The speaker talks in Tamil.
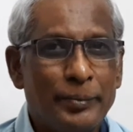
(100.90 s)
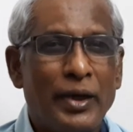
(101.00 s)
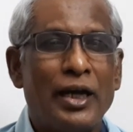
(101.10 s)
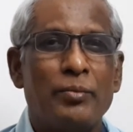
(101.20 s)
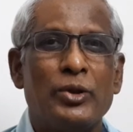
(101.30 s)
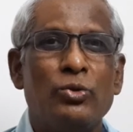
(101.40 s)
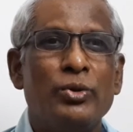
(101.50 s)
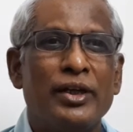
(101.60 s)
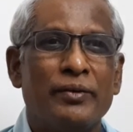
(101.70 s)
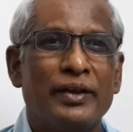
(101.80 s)
மார்பை
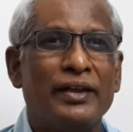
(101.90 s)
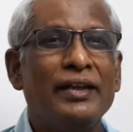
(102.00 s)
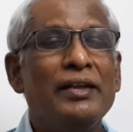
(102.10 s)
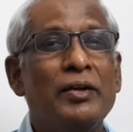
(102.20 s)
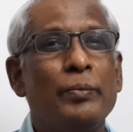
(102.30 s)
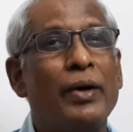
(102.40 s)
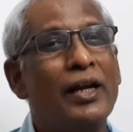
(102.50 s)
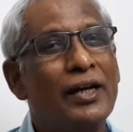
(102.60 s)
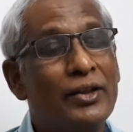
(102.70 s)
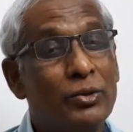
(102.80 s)
தூண்டி விட்டு
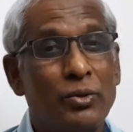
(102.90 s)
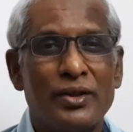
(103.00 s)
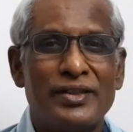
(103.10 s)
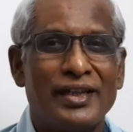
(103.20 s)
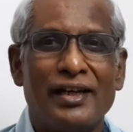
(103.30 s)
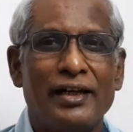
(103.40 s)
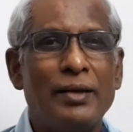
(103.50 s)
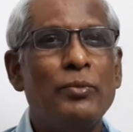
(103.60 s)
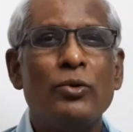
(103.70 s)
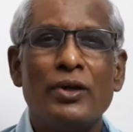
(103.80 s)
பால் எடுத்து கூட செய்கிறாங்க
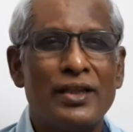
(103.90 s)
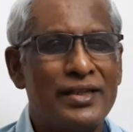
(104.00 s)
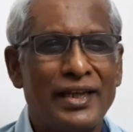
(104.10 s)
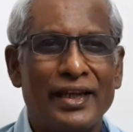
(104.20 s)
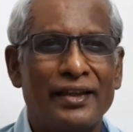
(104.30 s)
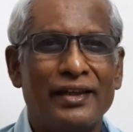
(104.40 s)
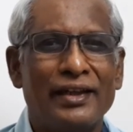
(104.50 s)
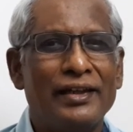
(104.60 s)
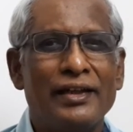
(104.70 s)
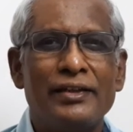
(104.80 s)
நம்ம ஊரில் அது
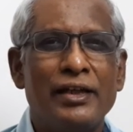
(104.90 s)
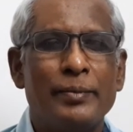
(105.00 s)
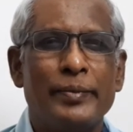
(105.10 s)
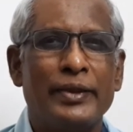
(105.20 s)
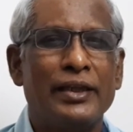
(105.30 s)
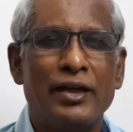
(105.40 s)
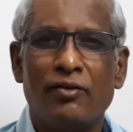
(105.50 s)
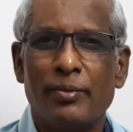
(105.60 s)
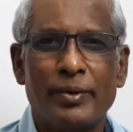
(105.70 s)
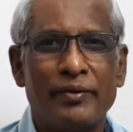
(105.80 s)
செய்கிறதில்ல அது நம்ம பற்றி
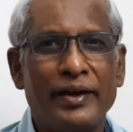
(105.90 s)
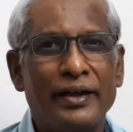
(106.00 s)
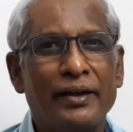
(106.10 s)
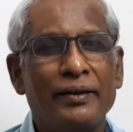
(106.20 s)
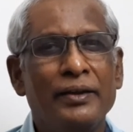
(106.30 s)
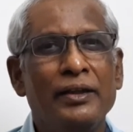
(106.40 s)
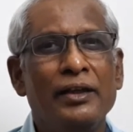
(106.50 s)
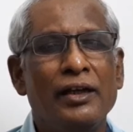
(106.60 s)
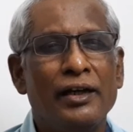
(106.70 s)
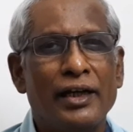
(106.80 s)
கவலைப்பட வேண்டாம்
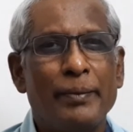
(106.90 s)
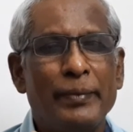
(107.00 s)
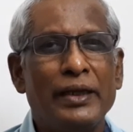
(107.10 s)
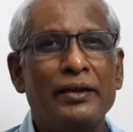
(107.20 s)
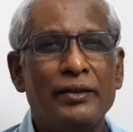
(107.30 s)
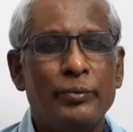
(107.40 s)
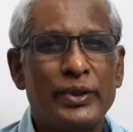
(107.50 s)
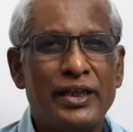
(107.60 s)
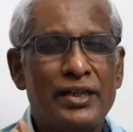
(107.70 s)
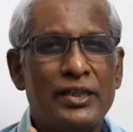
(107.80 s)
நம்ம இப்போ
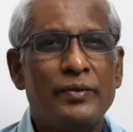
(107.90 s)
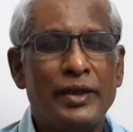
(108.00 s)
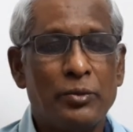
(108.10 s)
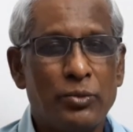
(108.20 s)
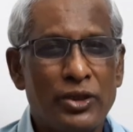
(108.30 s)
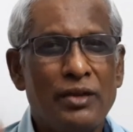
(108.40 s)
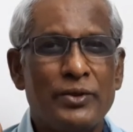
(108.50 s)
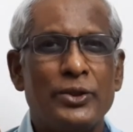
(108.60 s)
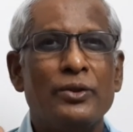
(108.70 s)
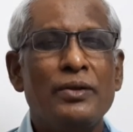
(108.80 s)
தெரிஞ்சிக்க வேண்டிய முதல்
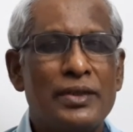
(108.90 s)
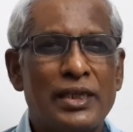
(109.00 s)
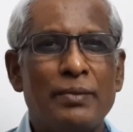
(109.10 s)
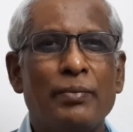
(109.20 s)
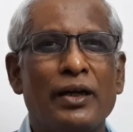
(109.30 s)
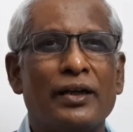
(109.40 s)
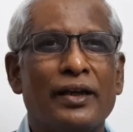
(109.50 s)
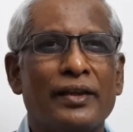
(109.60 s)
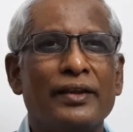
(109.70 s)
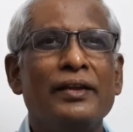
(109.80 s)
விஷயம்
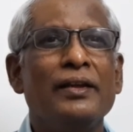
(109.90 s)
சீம்பாலுங்கிறது